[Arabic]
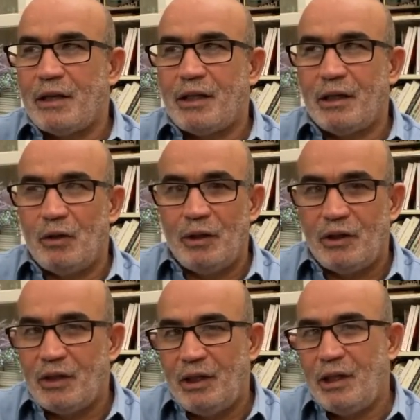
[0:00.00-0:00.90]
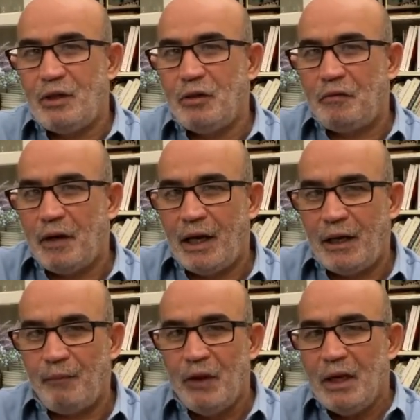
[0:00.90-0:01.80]
10 داونينغ ستريت يشوفها
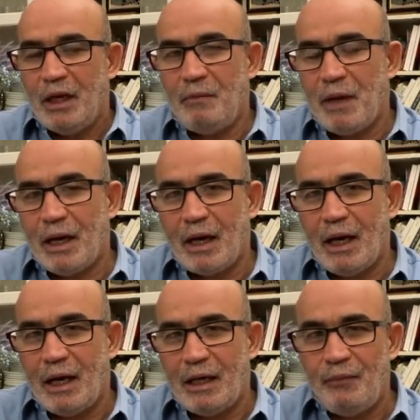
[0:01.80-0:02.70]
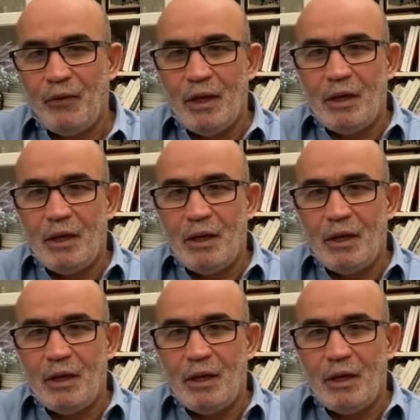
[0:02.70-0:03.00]
يعني عبارة عن